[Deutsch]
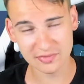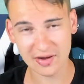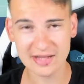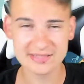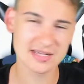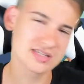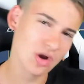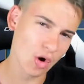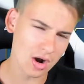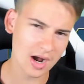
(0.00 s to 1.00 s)
Ich war jetzt erst
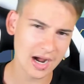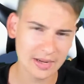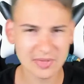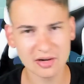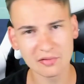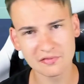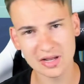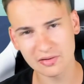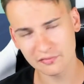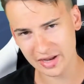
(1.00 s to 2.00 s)
in Hockenheim, dann auf,
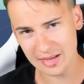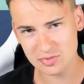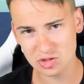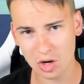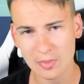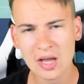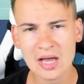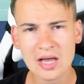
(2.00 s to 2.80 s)
auf der Gamescom.